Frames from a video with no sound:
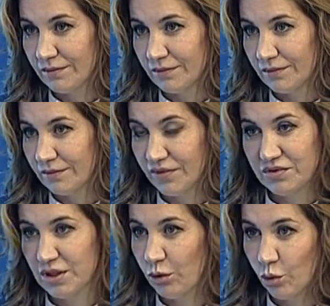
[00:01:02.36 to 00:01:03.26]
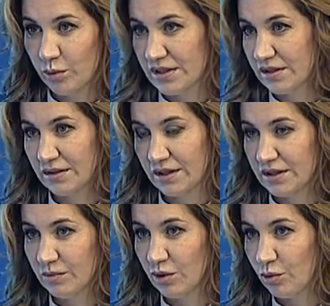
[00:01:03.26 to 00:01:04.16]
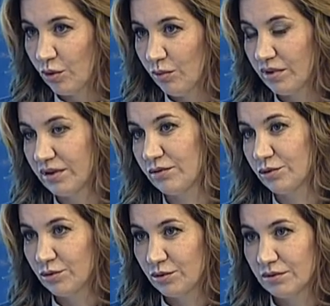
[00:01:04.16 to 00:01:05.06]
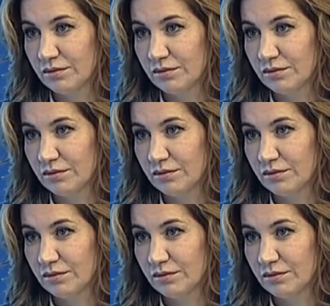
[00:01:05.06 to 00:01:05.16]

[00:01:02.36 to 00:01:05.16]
э, во всех образах. И этим героем был его друг,